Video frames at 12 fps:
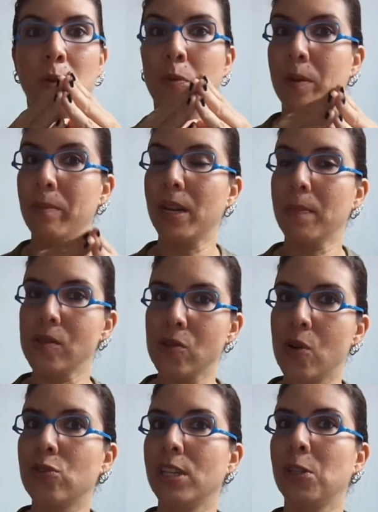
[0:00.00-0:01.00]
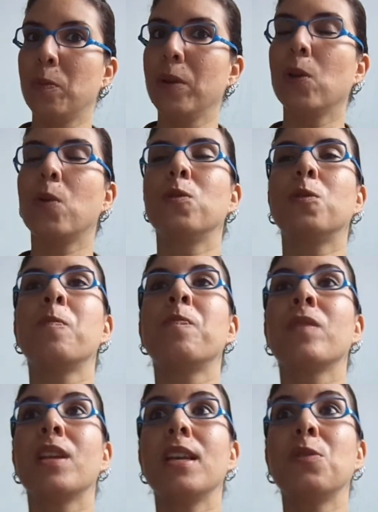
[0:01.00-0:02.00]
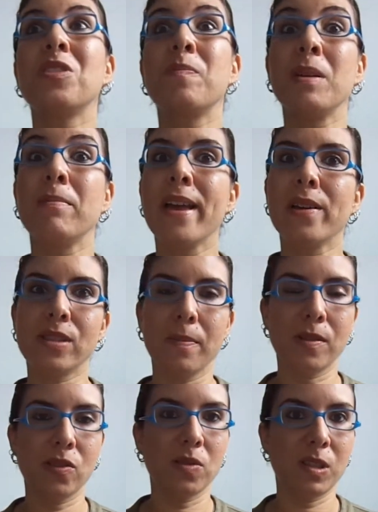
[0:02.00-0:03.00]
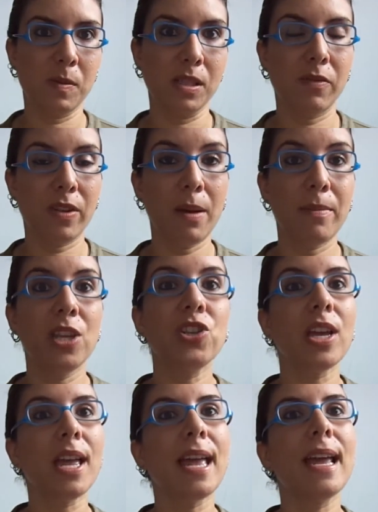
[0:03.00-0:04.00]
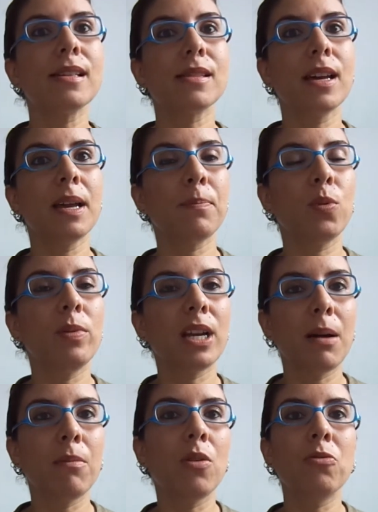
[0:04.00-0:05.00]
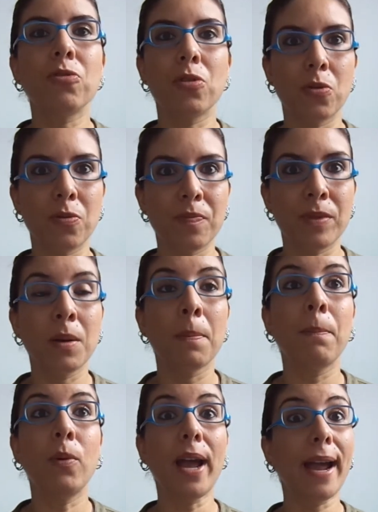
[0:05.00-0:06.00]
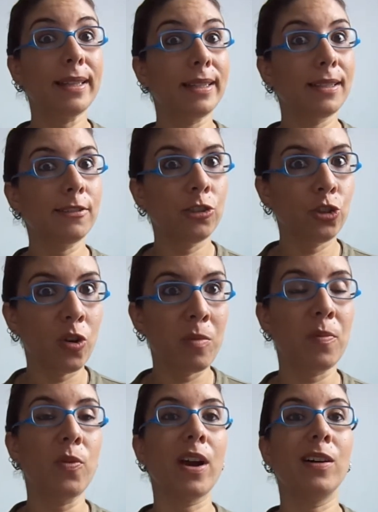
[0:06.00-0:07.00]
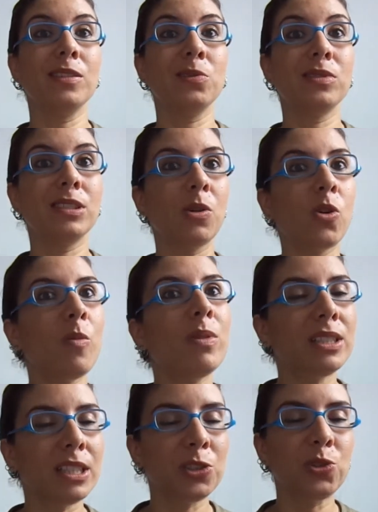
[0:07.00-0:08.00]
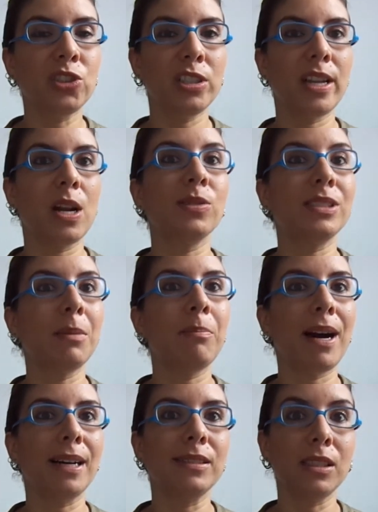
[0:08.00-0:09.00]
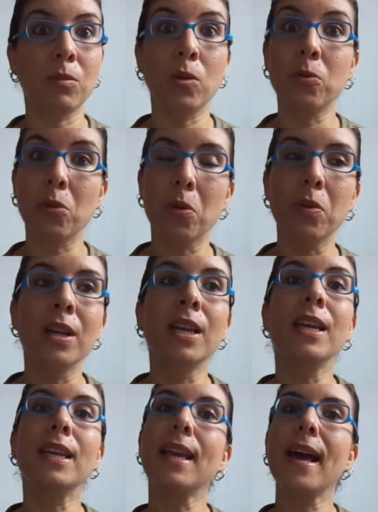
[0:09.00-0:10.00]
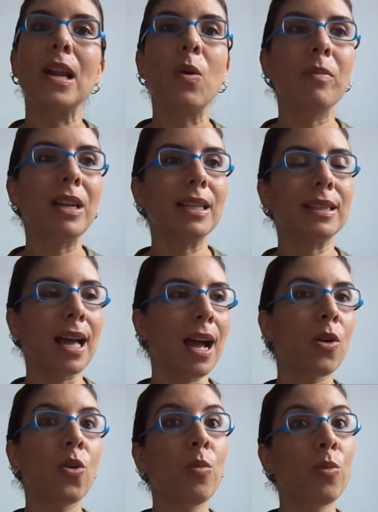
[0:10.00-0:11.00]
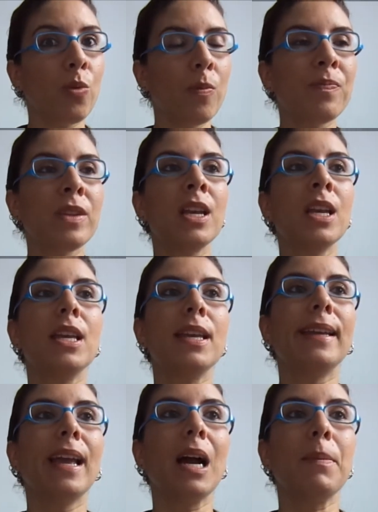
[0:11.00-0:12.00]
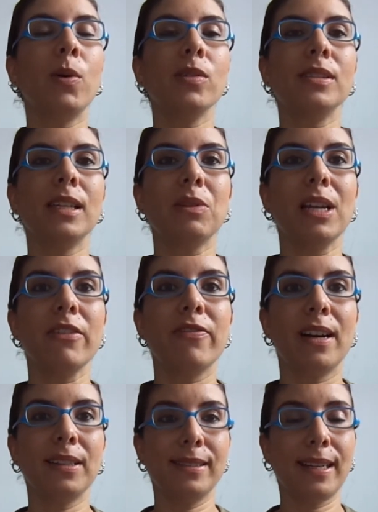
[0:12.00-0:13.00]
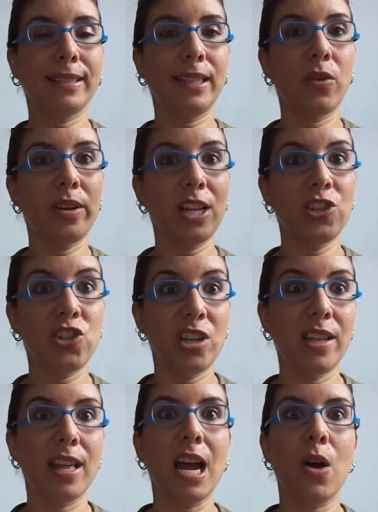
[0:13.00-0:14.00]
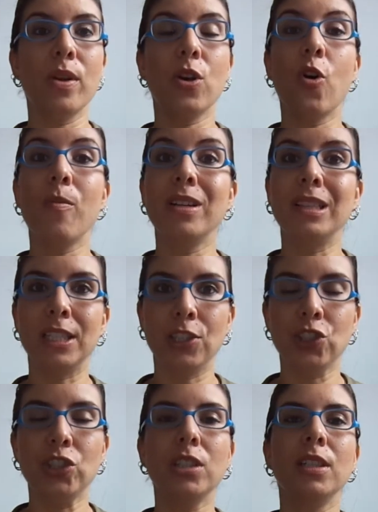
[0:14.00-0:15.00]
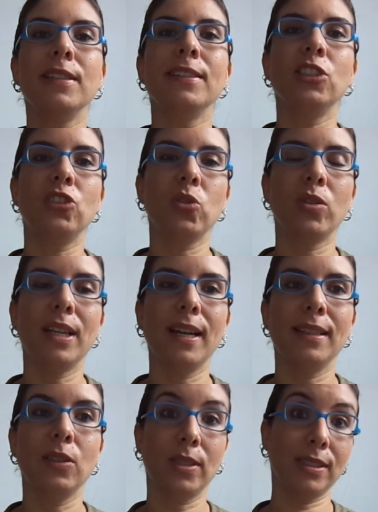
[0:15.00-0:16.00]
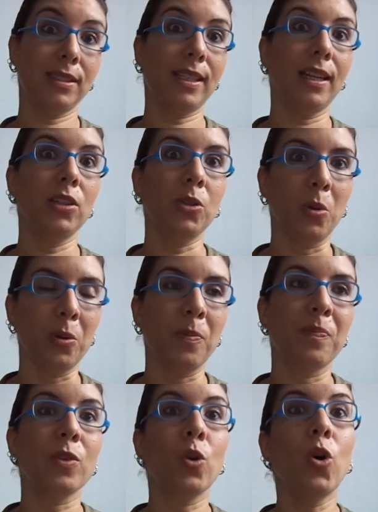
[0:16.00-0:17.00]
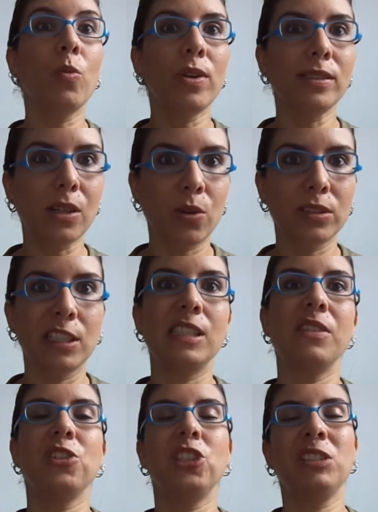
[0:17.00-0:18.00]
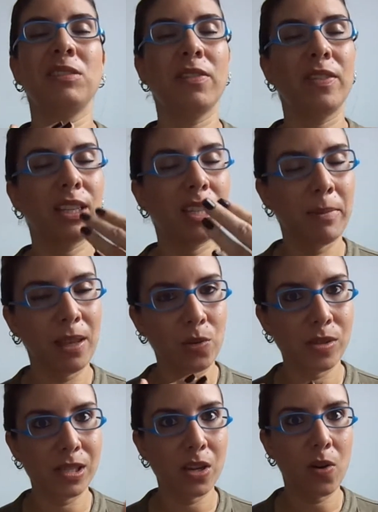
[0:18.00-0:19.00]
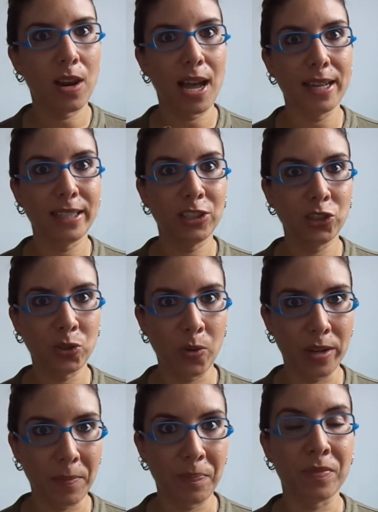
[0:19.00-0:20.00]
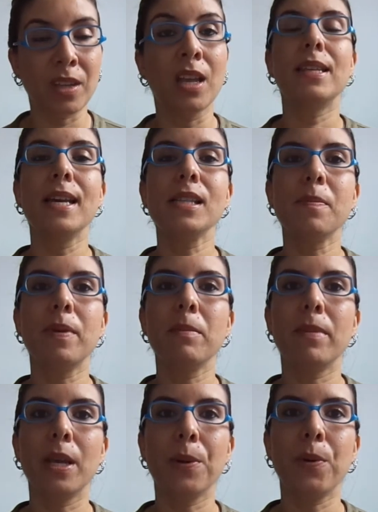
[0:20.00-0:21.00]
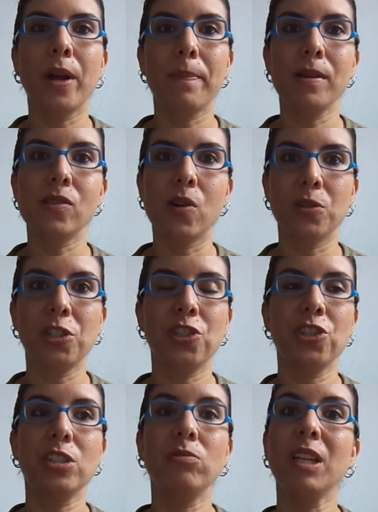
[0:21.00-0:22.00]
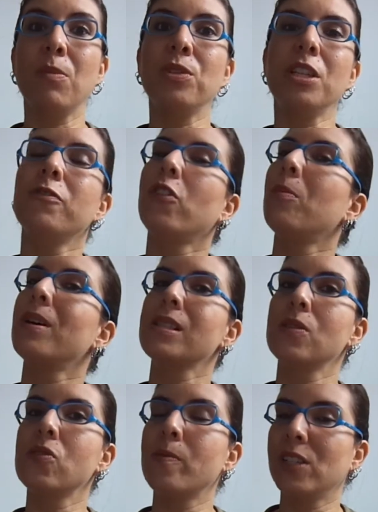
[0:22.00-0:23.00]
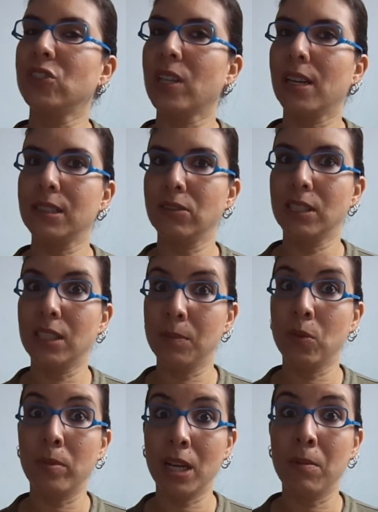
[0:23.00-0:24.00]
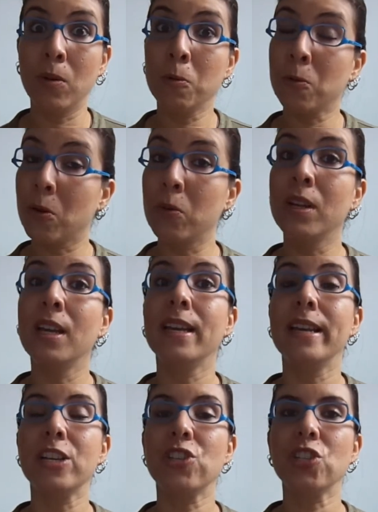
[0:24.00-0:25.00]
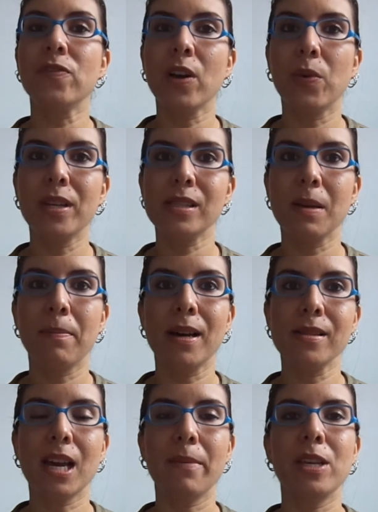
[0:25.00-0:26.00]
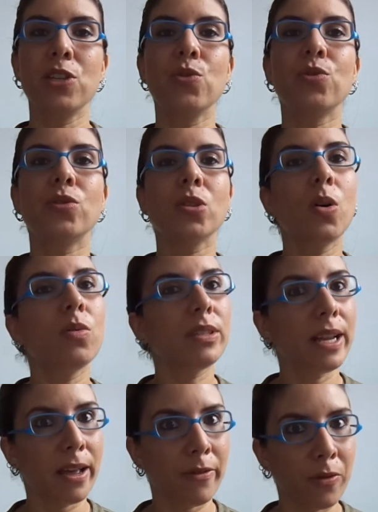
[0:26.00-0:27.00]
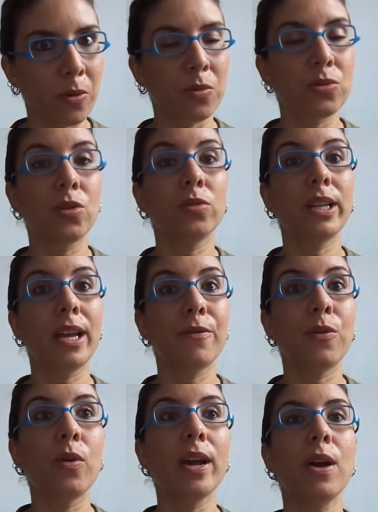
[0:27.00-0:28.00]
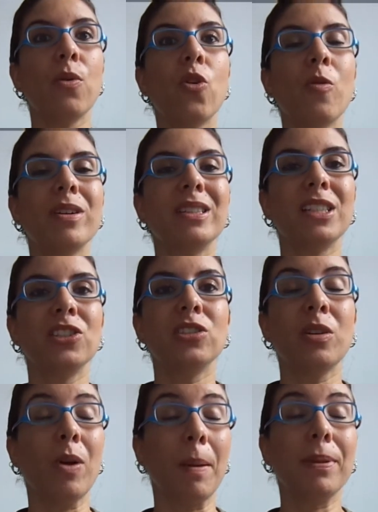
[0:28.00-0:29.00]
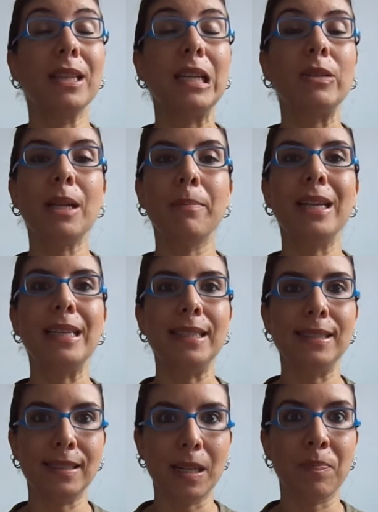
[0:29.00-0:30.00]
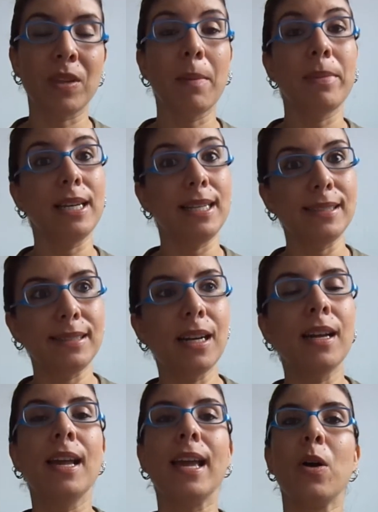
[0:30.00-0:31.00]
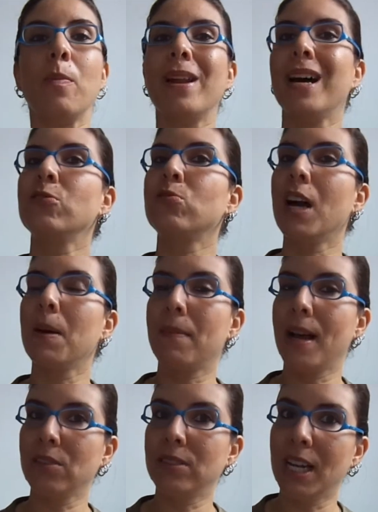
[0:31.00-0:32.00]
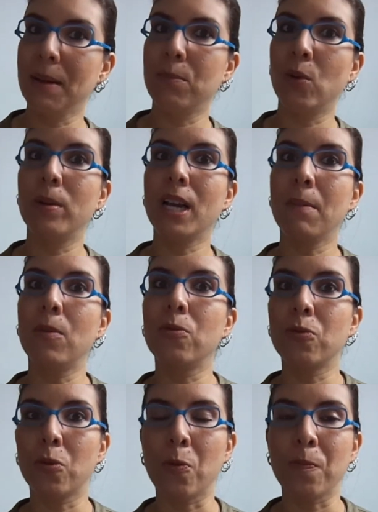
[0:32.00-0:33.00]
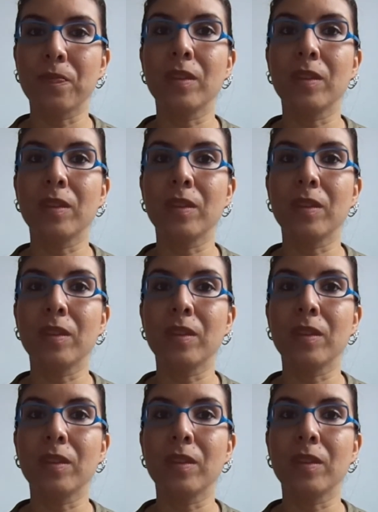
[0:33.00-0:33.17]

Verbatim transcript: do primeiro episódio, né, do piloto, e dos primeiros episódios especificamente, é essa República Monroe. Por que, que tem esse nome? Por causa do seu comandante, o general Sebastian Monroe, que era um militar comum e que acabou sendo elevado a essa categoria de general e comandante de, toda, de todo esse território. Como isso aconteceu, a gente vai ver também no desenrolar da história. Nesse primeiro episódio, a gente não tem muita informação sobre a instalação da República Monroe e a gente vai conhecer basicamente o Tom Neville. Tom Neville é o comandante, é o capitão da milícia. A milícia é o braço armado da República Monroe.